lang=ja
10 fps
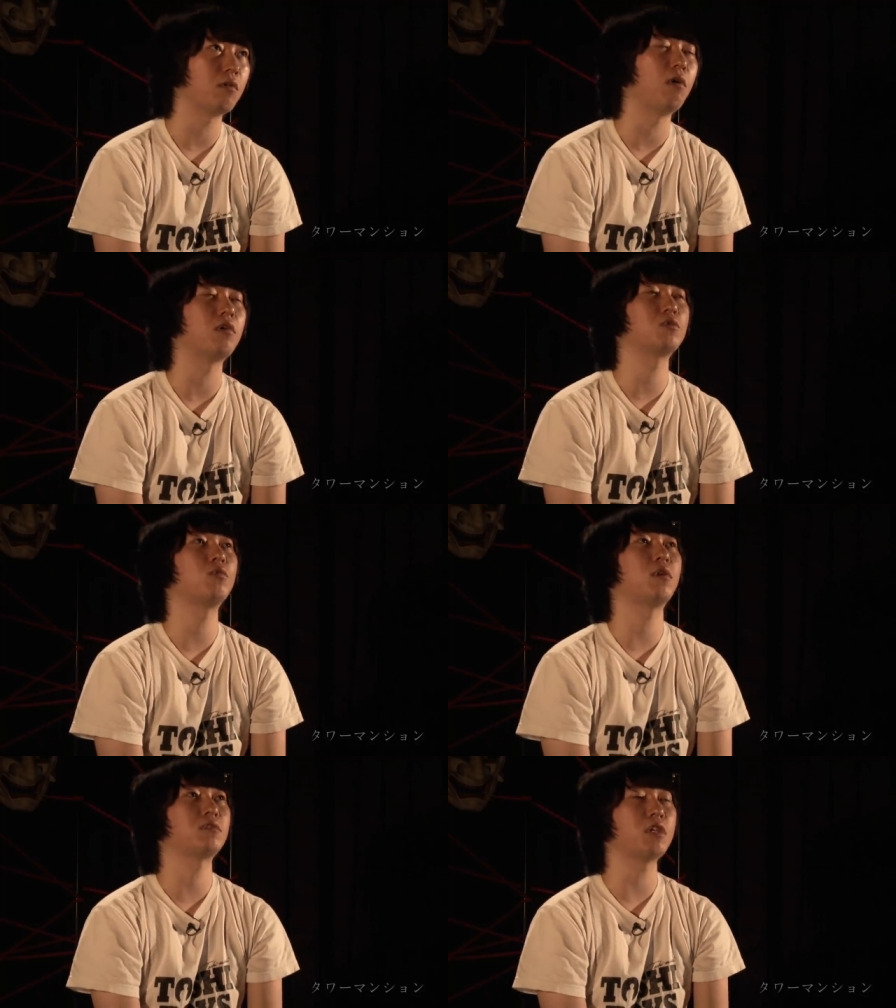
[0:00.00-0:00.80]
ああそ
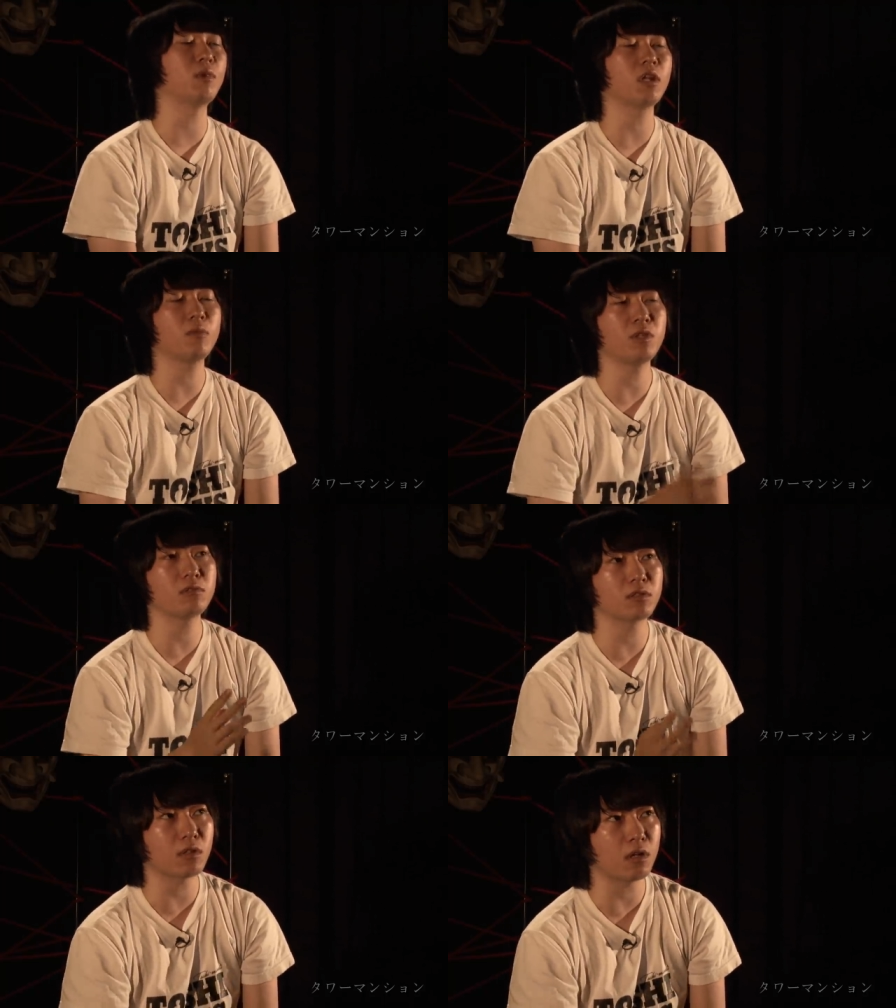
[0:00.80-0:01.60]
うなんですか、いまだに見る
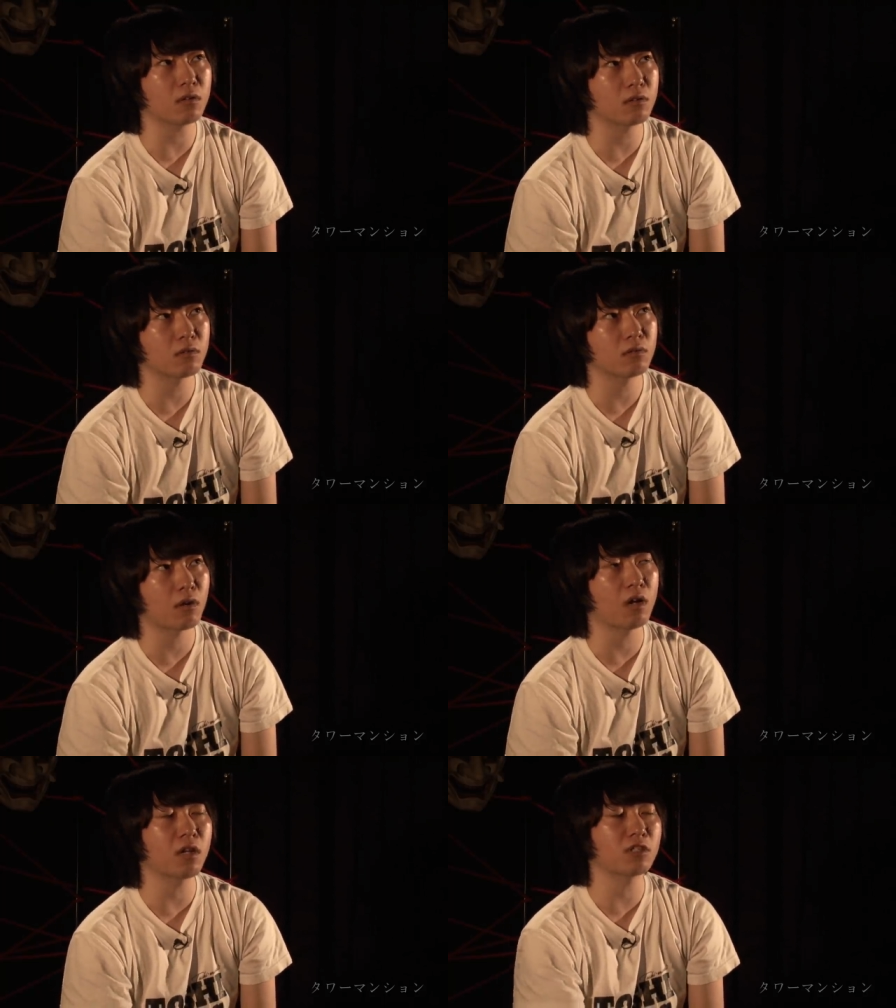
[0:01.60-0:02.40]
んですか、
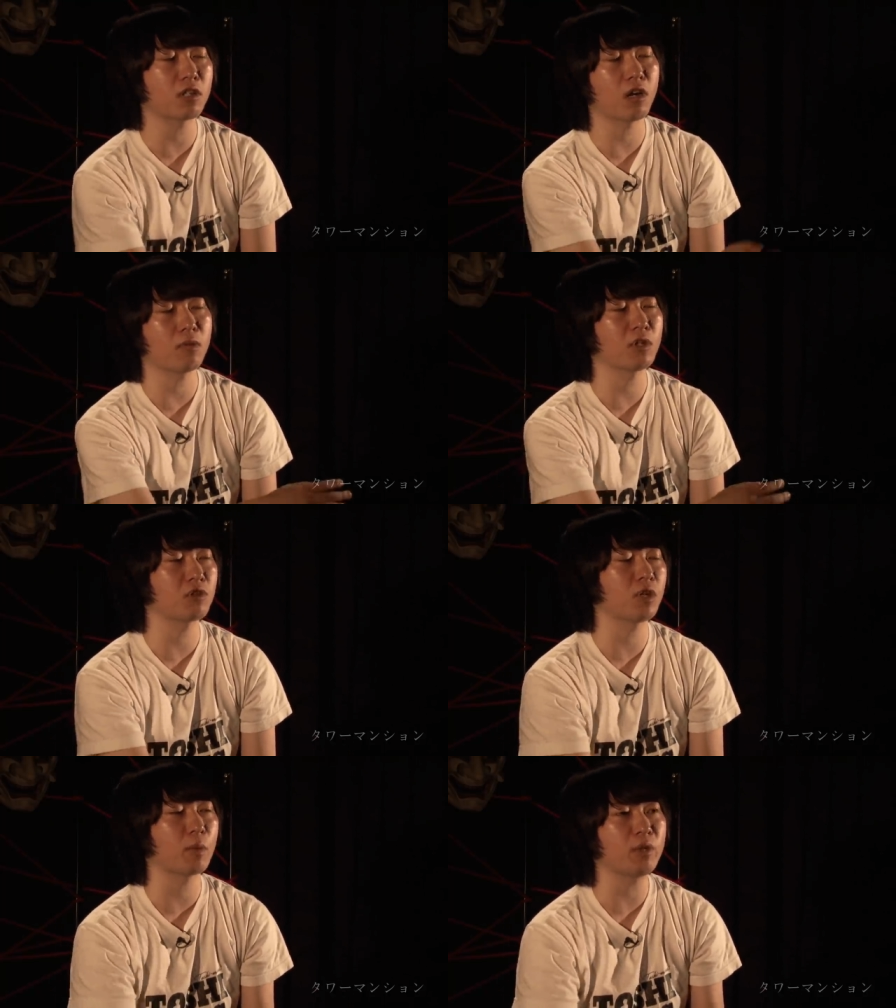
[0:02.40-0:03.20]
解決したって書いてまし
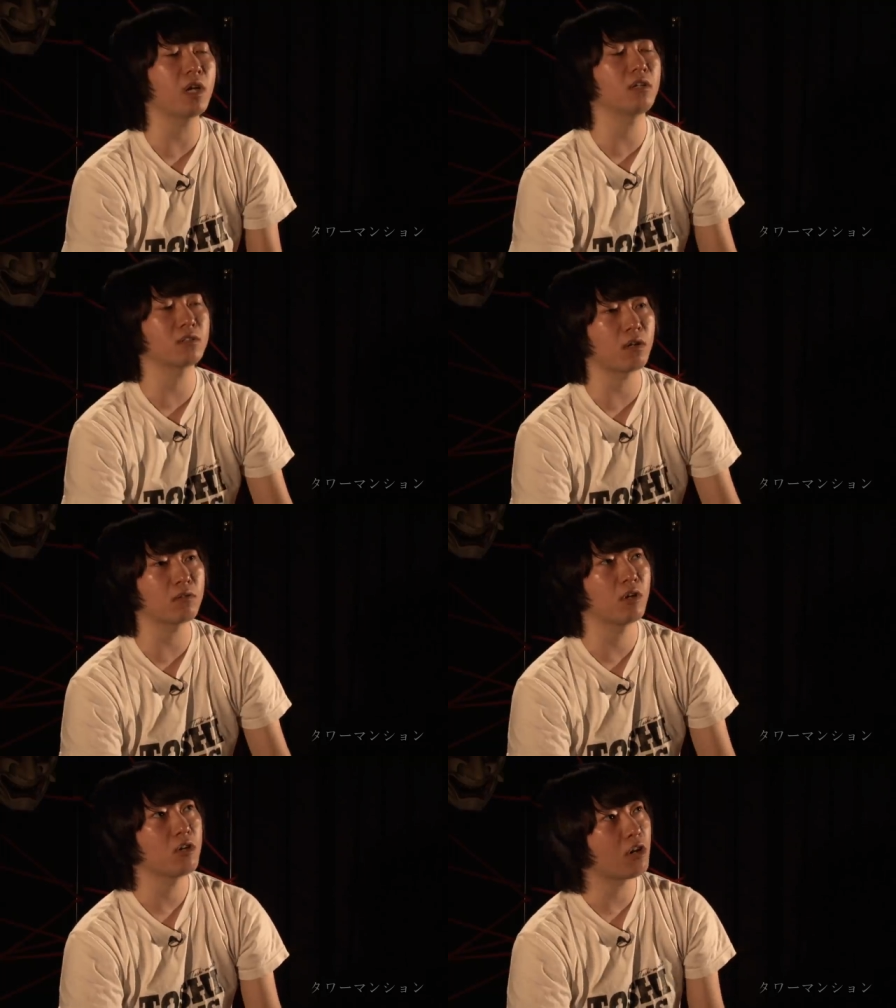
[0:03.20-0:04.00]
たけどやっぱ見ないんです
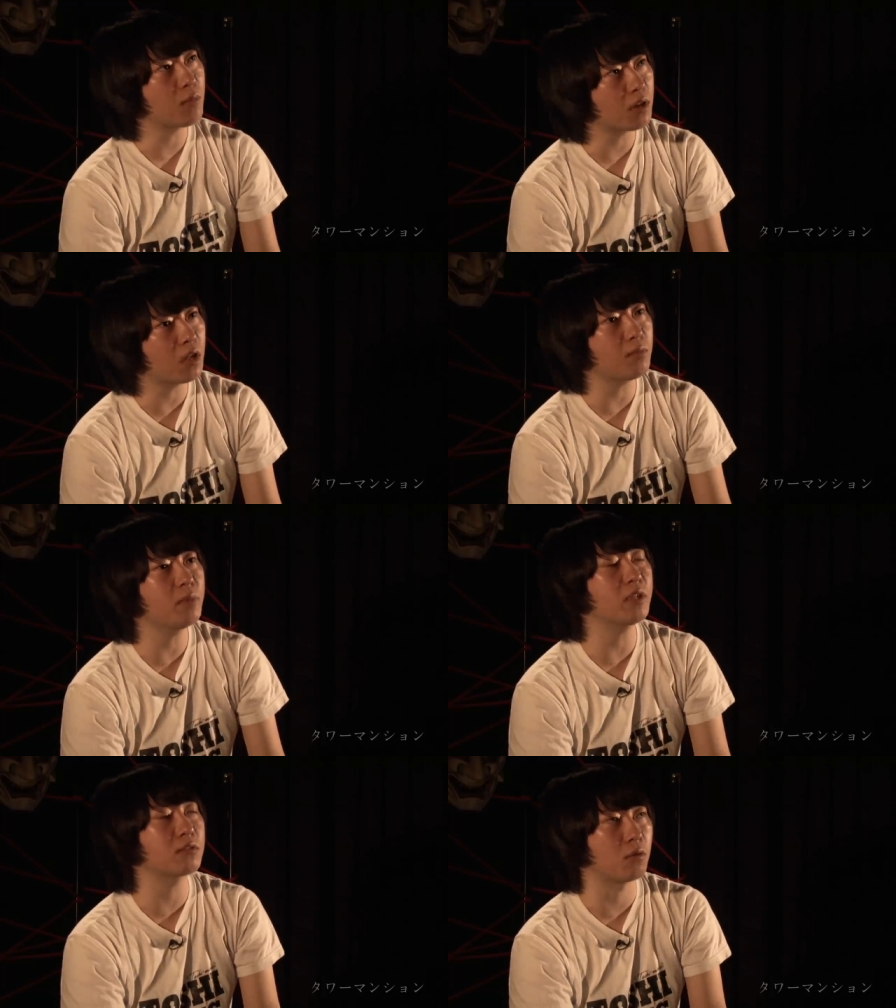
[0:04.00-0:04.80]
か、いやいまだに
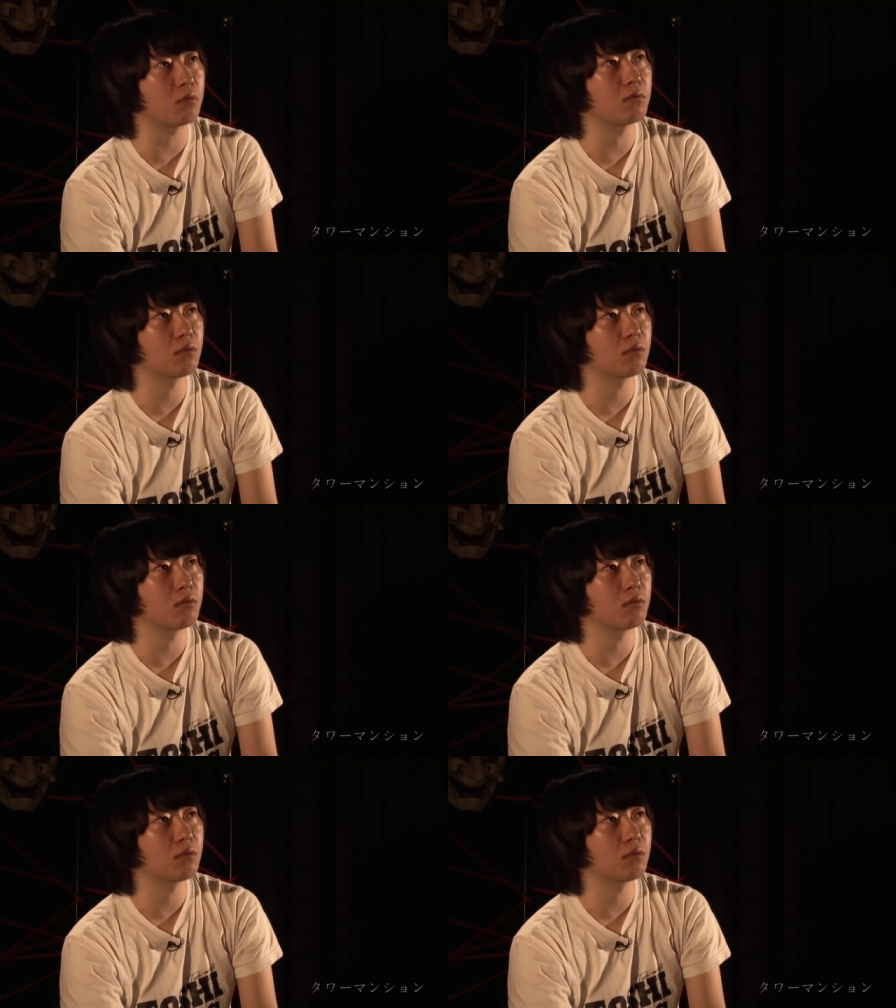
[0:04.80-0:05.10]
見ますよ、